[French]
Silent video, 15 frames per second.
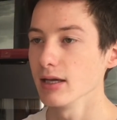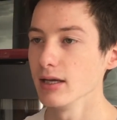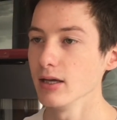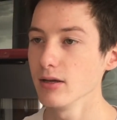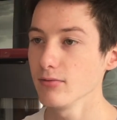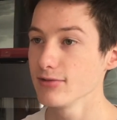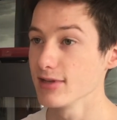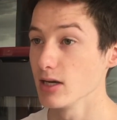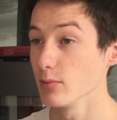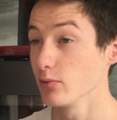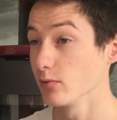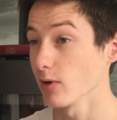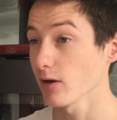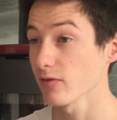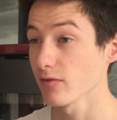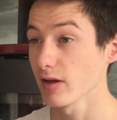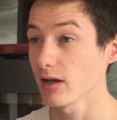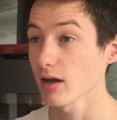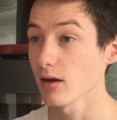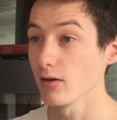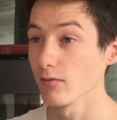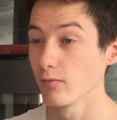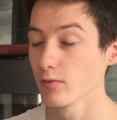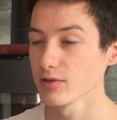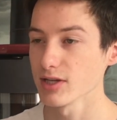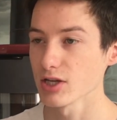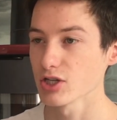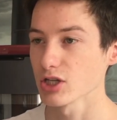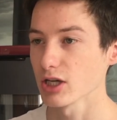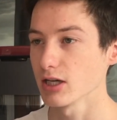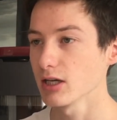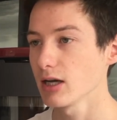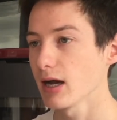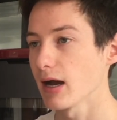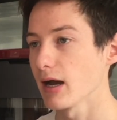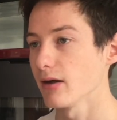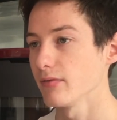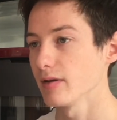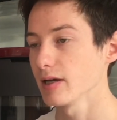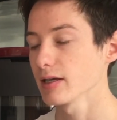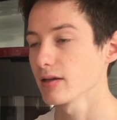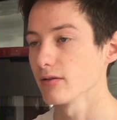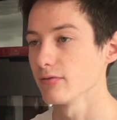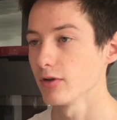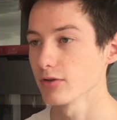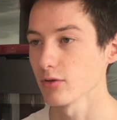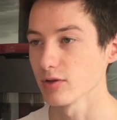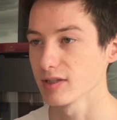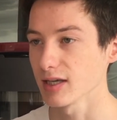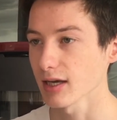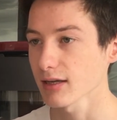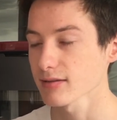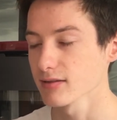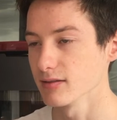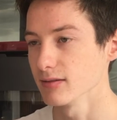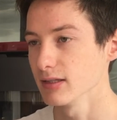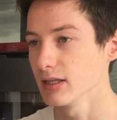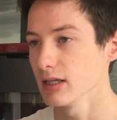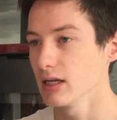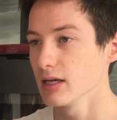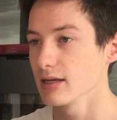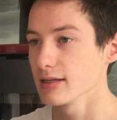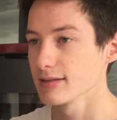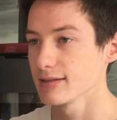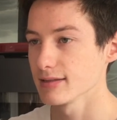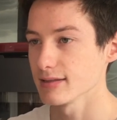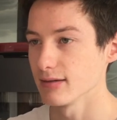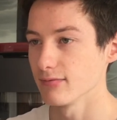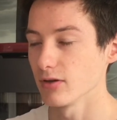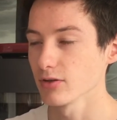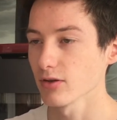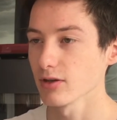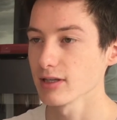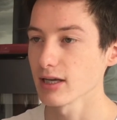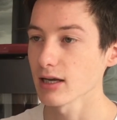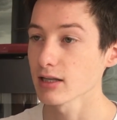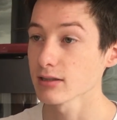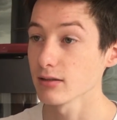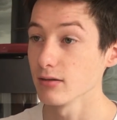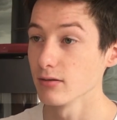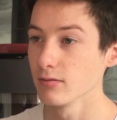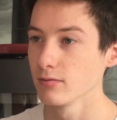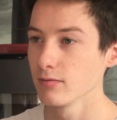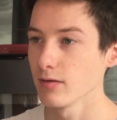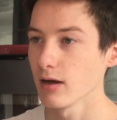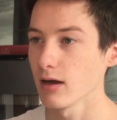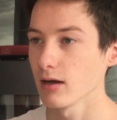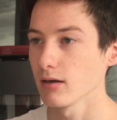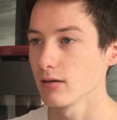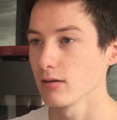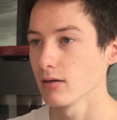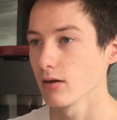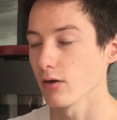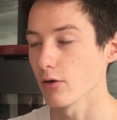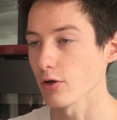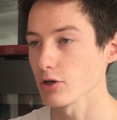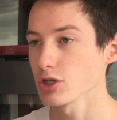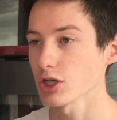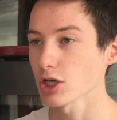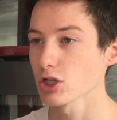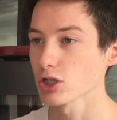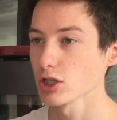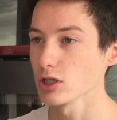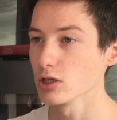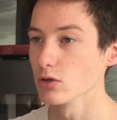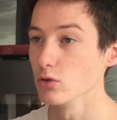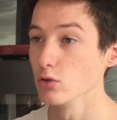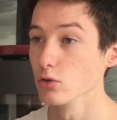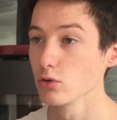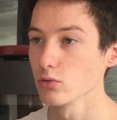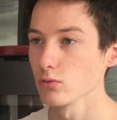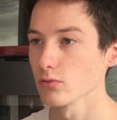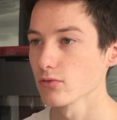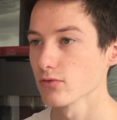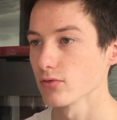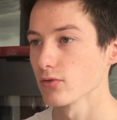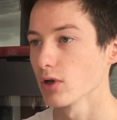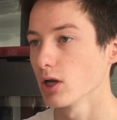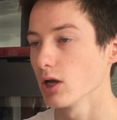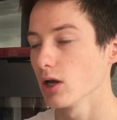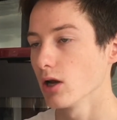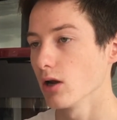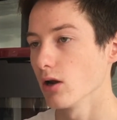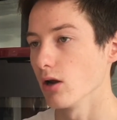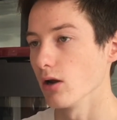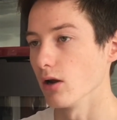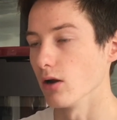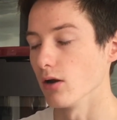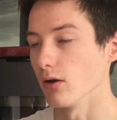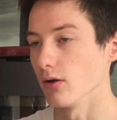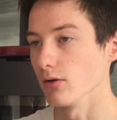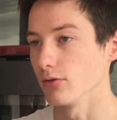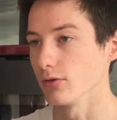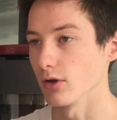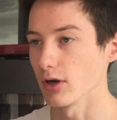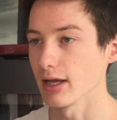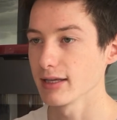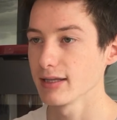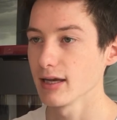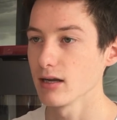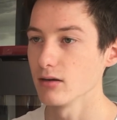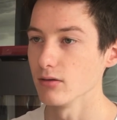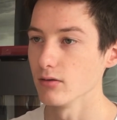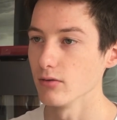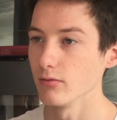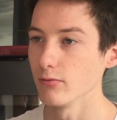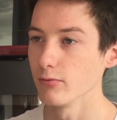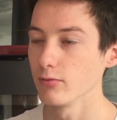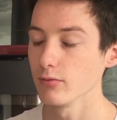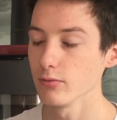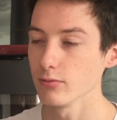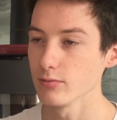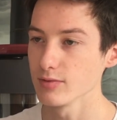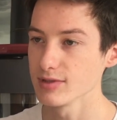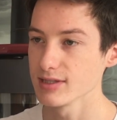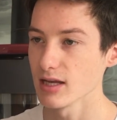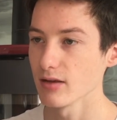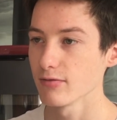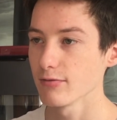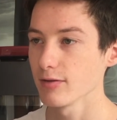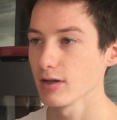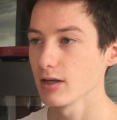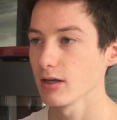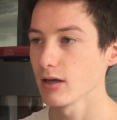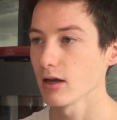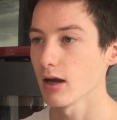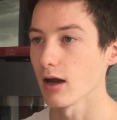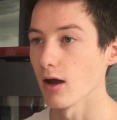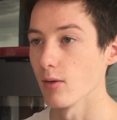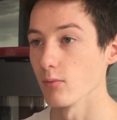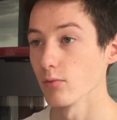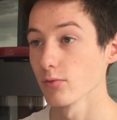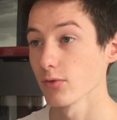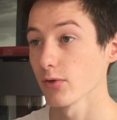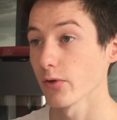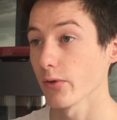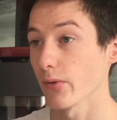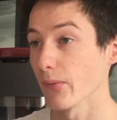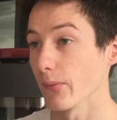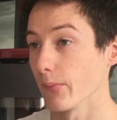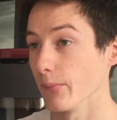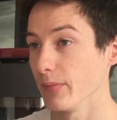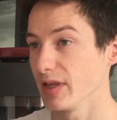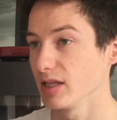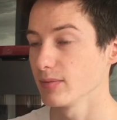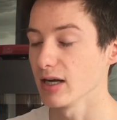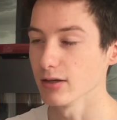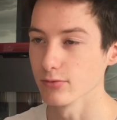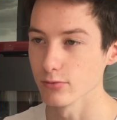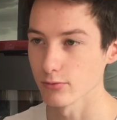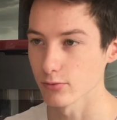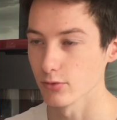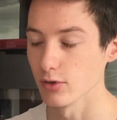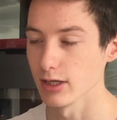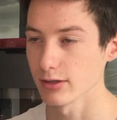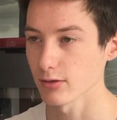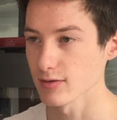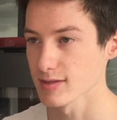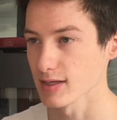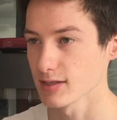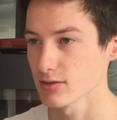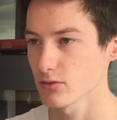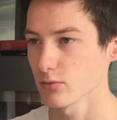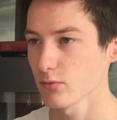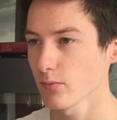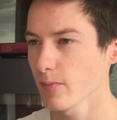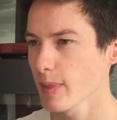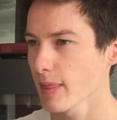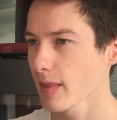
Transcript: et vous allez pouvoir faire vos achats avec votre carte. Votre carte va rechercher le compte euh, dans lequel vous avez un montant minimal donc, de la transaction